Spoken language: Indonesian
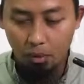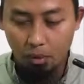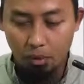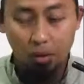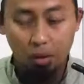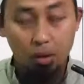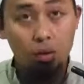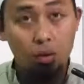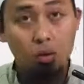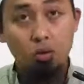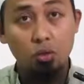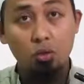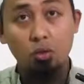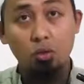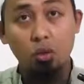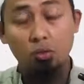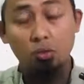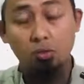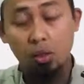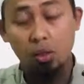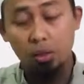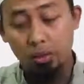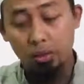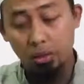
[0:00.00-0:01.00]
أن
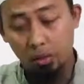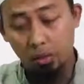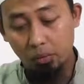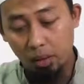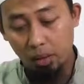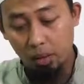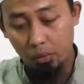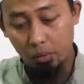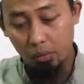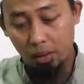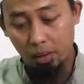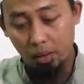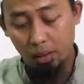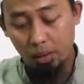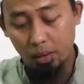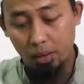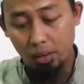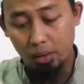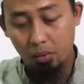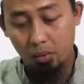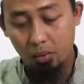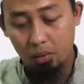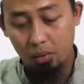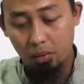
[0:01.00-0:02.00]
Rasulullah الله
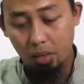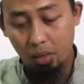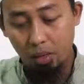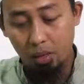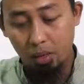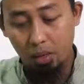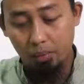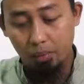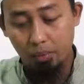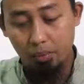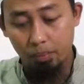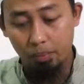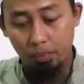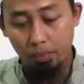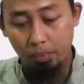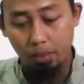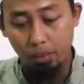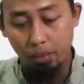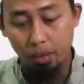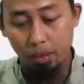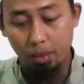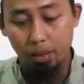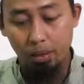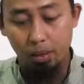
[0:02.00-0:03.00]
alaihi wasallam
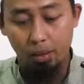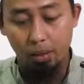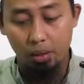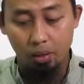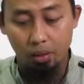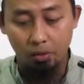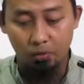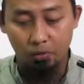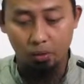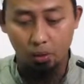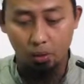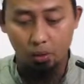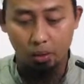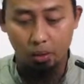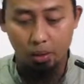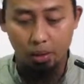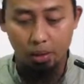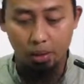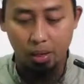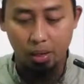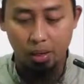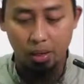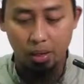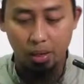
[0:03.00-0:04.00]
kana yarfau كان يرفع
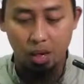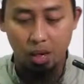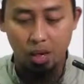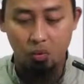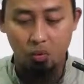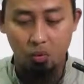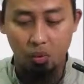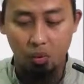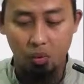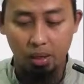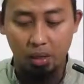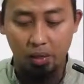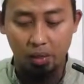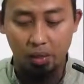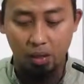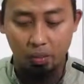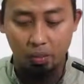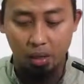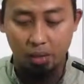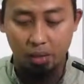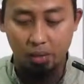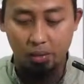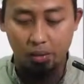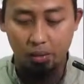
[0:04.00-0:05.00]
يديه حذو
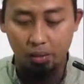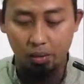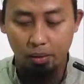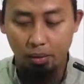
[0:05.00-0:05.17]
منكبيه